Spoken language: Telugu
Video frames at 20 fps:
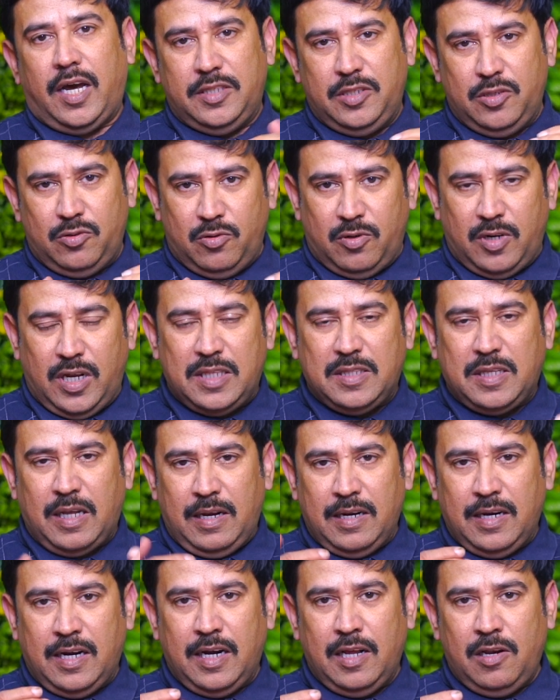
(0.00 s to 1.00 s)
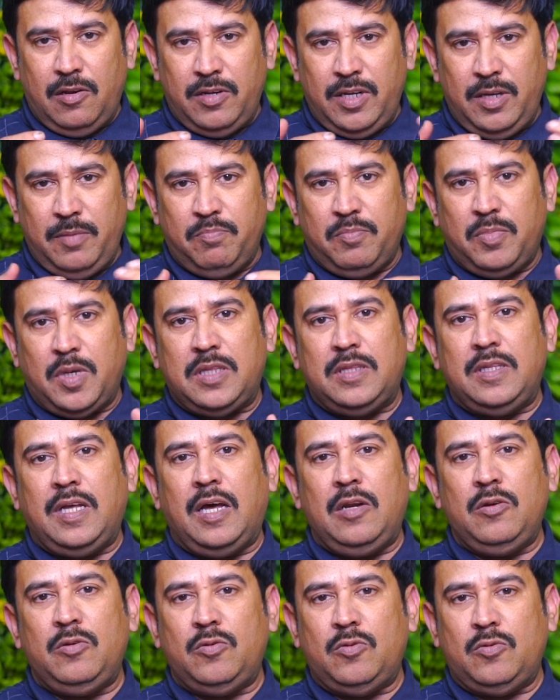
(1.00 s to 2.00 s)
అది కూడా తెలంగాణలోని
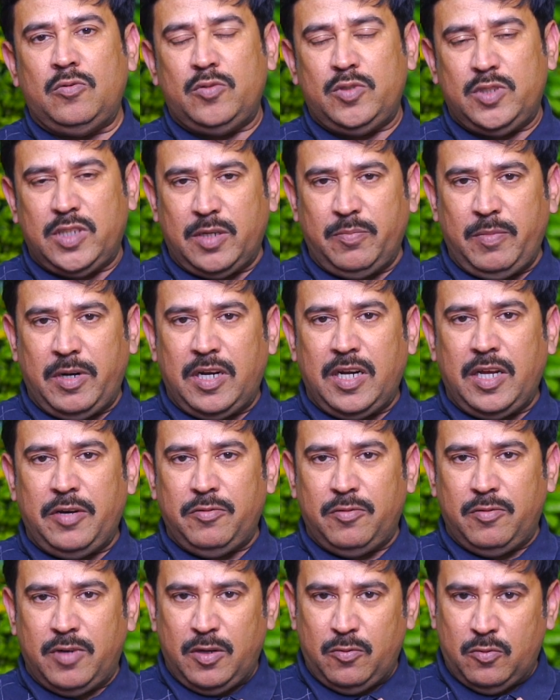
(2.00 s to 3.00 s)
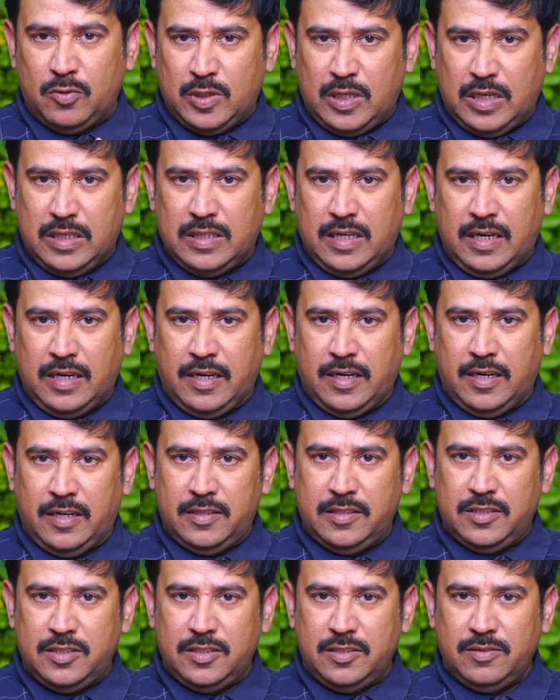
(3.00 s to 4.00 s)
పద్నాలుగు సెగ్మెంట్లు అవి కూడా ఉత్తర తెలంగాణ
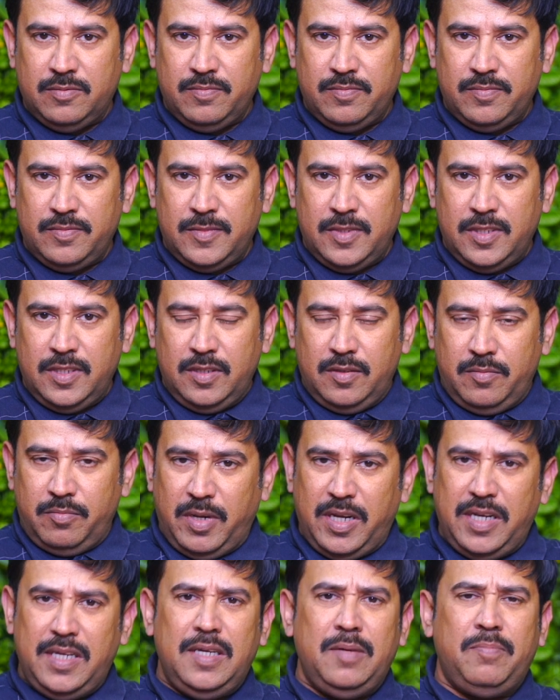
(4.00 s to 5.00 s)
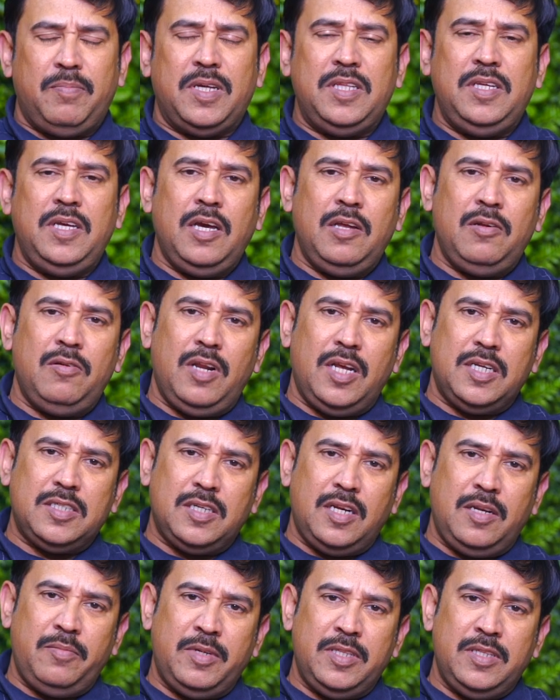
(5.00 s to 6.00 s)
నుంచి మరి ఈ పదిహేను
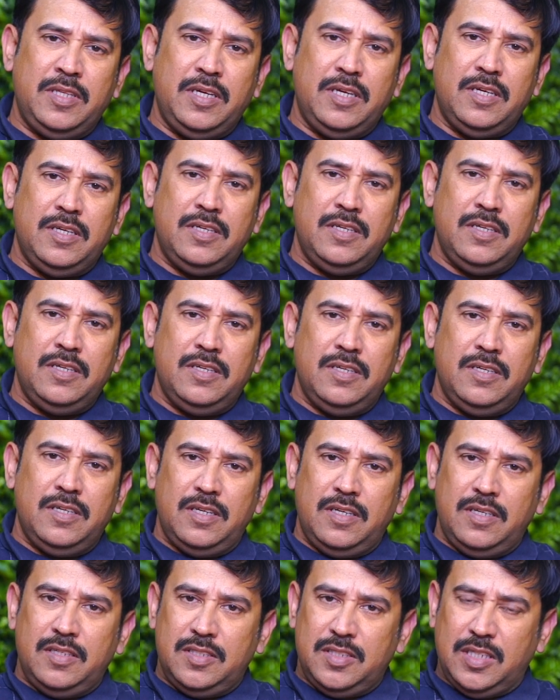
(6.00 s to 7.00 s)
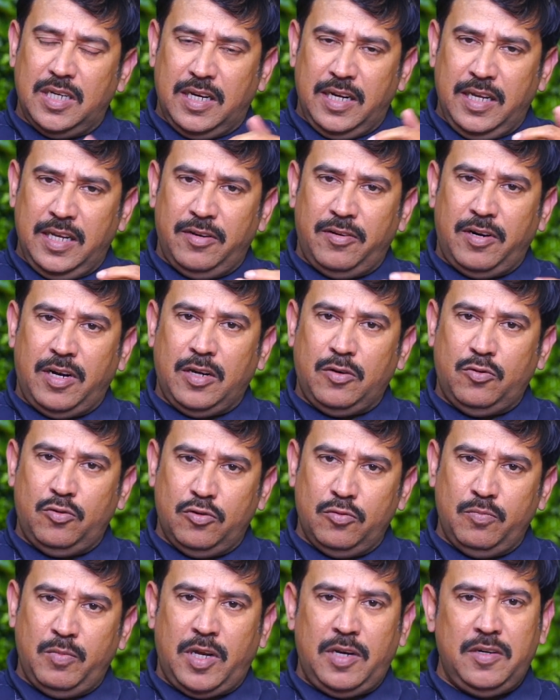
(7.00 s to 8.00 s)
లక్షల మంది సెటిల్ అయిన వాళ్ళ
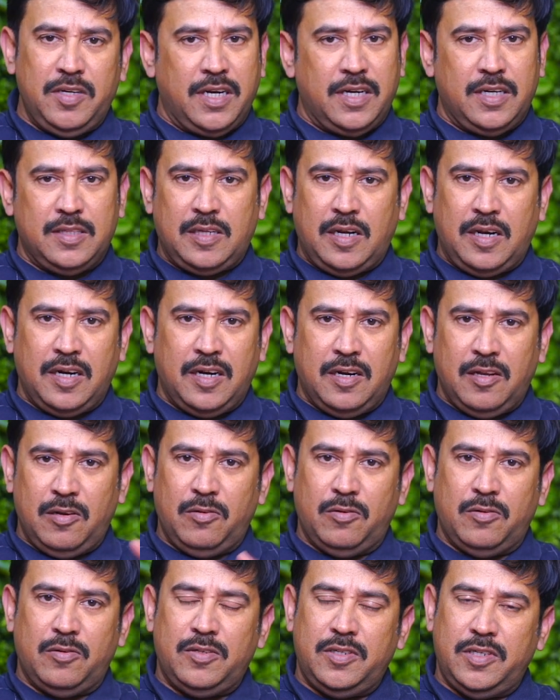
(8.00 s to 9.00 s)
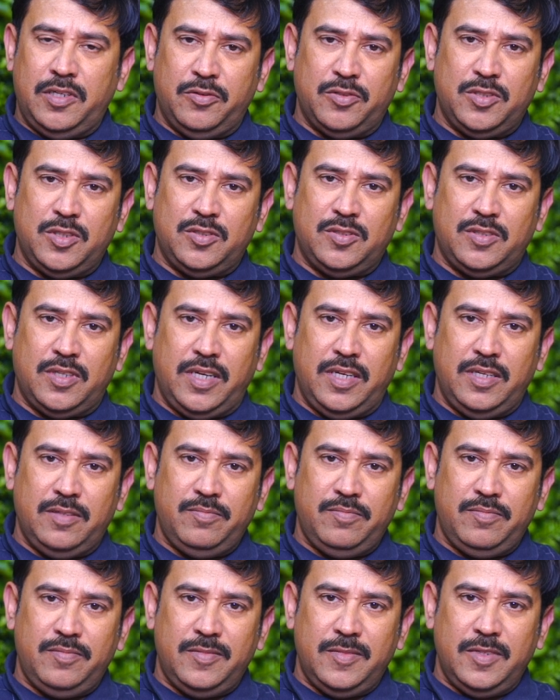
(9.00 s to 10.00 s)
కుటుంబాలు ఇక్కడ తెలంగాణలో నివసిస్తున్నాయి
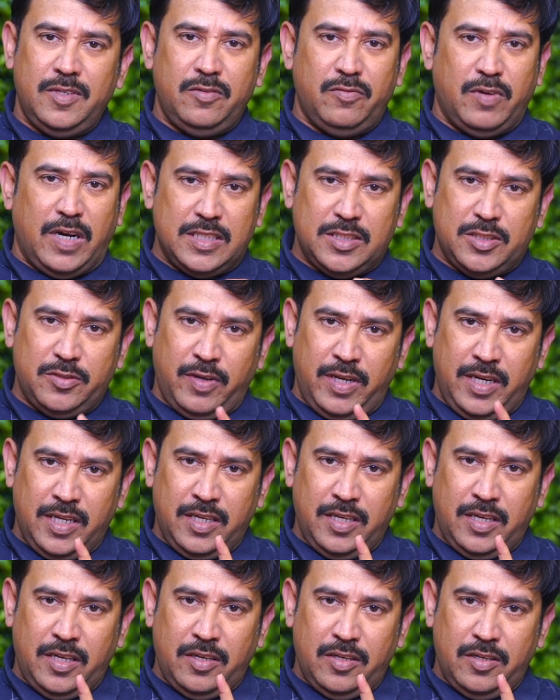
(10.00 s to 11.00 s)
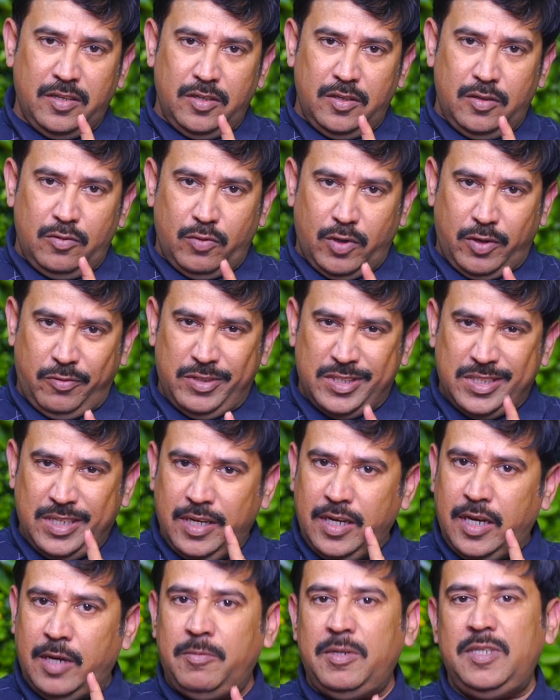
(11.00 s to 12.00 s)
వాస్తవానికి ఒక
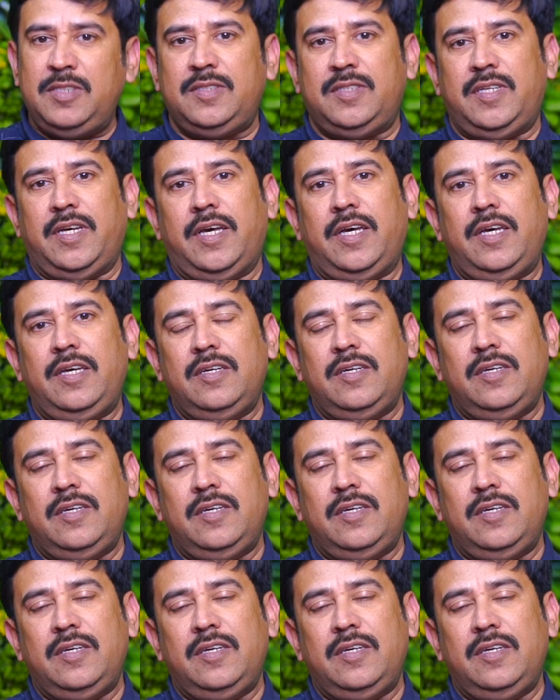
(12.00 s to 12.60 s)
విషయం గమనిస్తే